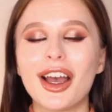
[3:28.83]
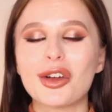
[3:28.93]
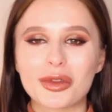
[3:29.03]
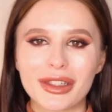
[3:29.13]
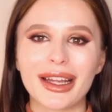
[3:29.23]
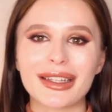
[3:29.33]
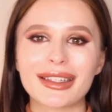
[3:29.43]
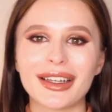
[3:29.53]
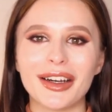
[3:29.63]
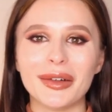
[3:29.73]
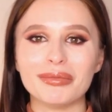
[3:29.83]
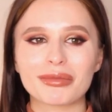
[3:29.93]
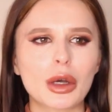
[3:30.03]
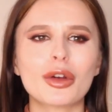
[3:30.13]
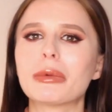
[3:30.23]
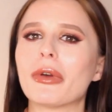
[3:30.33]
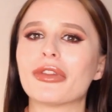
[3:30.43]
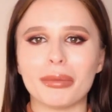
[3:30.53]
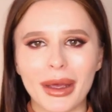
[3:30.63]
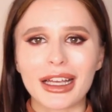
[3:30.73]
узнать а, какой-либо
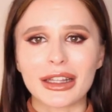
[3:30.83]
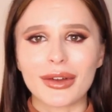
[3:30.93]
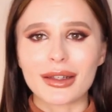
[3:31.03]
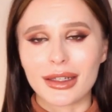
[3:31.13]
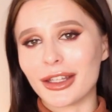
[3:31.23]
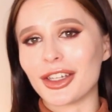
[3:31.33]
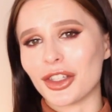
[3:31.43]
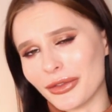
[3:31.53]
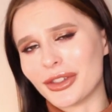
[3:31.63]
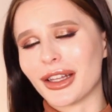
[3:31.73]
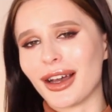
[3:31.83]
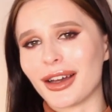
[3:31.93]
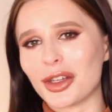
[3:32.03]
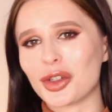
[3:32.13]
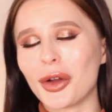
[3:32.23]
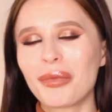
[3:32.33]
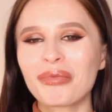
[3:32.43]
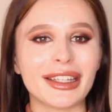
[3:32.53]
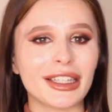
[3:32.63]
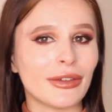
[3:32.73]
фидбэк от вас. Конечно, это всегда хорошо.
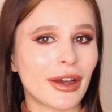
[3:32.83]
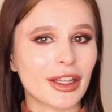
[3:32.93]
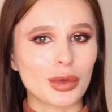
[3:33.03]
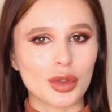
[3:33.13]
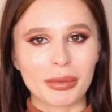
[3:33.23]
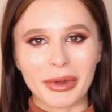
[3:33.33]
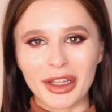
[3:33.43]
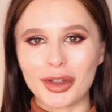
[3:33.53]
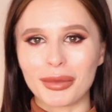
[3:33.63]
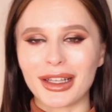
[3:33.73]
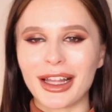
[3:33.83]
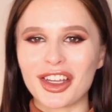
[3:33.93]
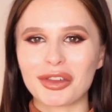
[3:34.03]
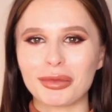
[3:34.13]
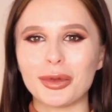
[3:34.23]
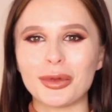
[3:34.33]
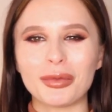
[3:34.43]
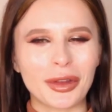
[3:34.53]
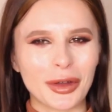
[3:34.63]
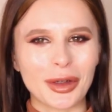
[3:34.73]
И давайте уже перейдем к нашему
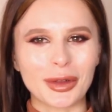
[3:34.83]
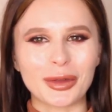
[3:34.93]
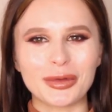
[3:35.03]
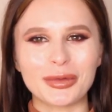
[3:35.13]
туториалу.